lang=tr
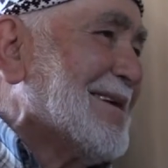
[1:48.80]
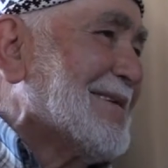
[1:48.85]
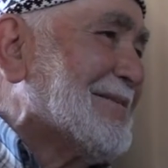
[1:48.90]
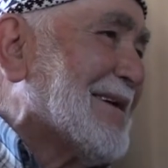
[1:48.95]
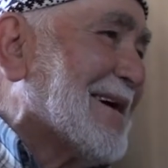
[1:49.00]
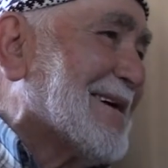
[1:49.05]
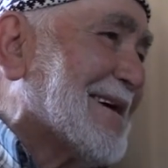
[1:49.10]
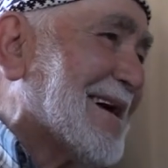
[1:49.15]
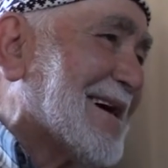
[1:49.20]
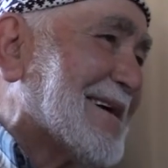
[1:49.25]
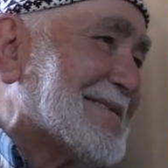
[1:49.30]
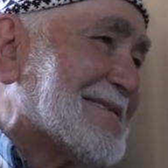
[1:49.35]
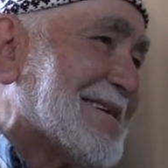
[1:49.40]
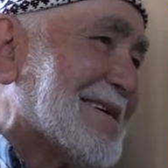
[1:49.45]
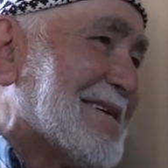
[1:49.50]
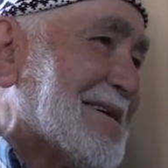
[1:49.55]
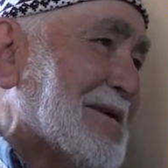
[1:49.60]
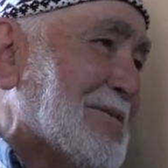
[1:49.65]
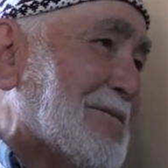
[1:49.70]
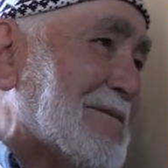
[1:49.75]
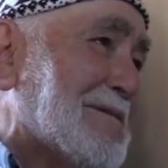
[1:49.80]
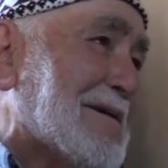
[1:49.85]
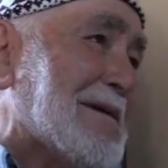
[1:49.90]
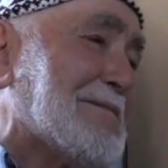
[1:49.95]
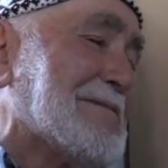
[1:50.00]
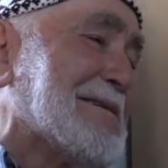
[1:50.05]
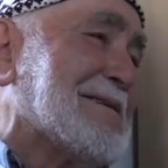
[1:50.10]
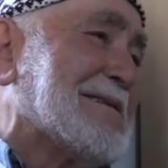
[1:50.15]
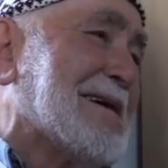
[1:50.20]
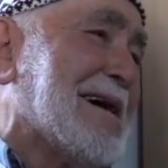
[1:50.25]
Bak dersen.
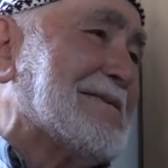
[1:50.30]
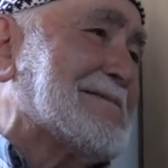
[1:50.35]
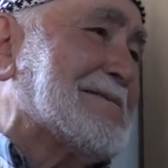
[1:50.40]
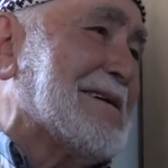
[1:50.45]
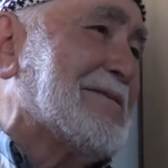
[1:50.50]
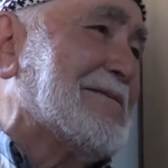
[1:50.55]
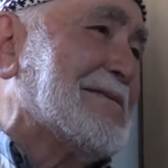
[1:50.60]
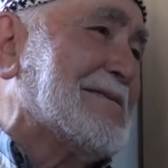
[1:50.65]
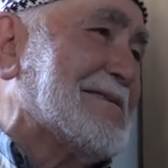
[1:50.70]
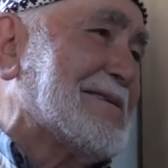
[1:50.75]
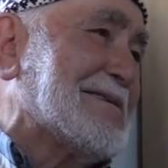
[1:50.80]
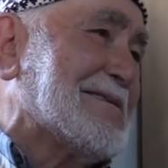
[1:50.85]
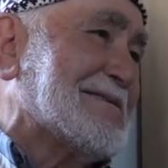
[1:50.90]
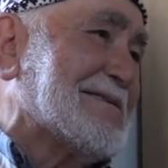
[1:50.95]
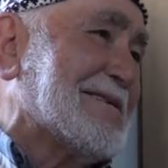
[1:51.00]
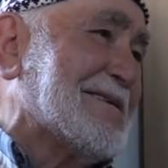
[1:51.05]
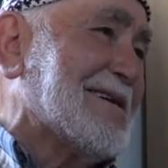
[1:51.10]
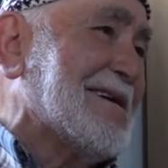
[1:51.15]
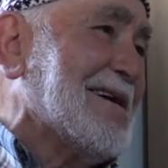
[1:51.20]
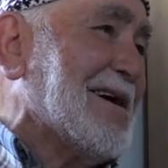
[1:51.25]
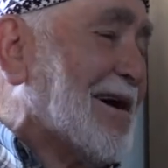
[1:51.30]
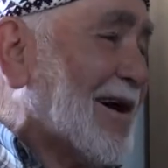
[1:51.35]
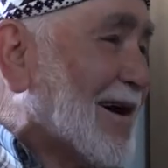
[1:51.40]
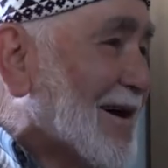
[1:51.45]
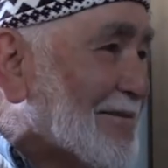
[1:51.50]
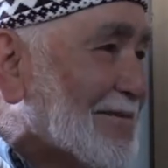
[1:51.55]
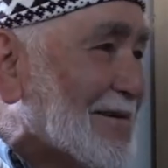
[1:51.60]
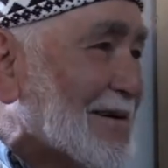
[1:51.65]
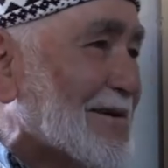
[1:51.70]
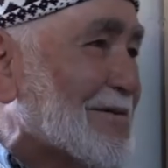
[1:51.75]
Babam da daha sevindi işi.
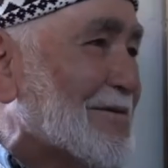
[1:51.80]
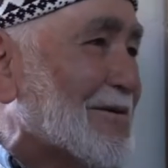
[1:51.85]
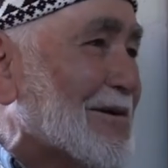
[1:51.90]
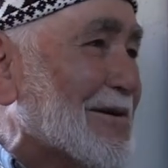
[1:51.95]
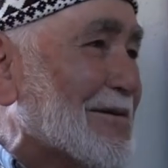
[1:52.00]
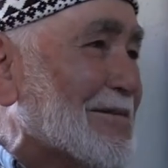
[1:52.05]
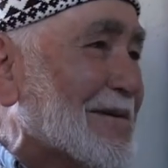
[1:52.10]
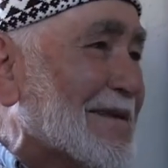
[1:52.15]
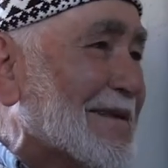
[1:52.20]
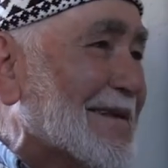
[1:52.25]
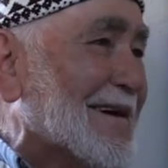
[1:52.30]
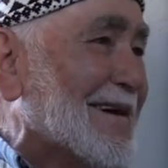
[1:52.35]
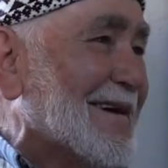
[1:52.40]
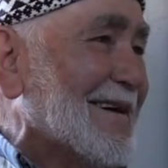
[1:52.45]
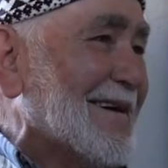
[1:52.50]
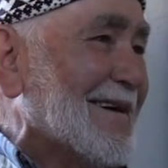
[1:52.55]
Aferin oğlum dedi.